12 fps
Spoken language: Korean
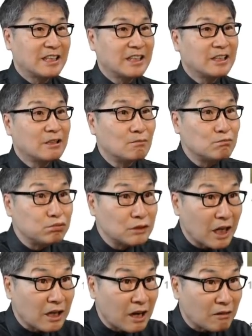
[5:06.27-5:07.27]
이런
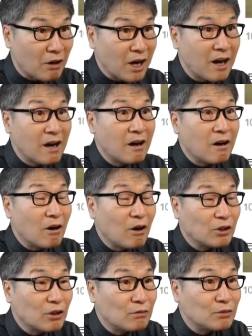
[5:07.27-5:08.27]
부담감과
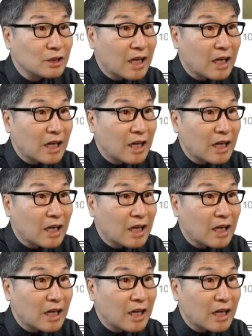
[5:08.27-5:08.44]
어려움을